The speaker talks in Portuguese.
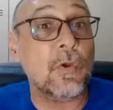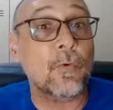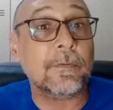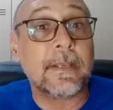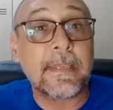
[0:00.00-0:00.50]
em
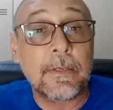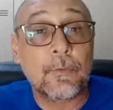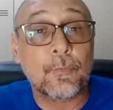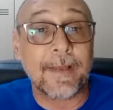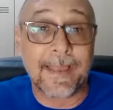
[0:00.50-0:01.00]

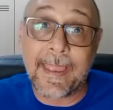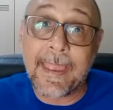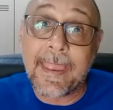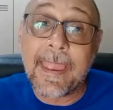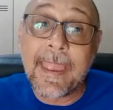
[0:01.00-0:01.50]
Rodrigo.
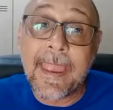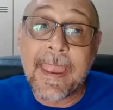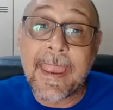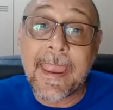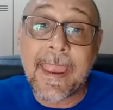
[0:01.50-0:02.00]

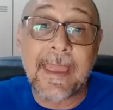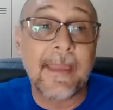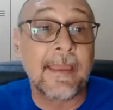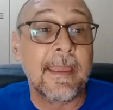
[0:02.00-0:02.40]
É!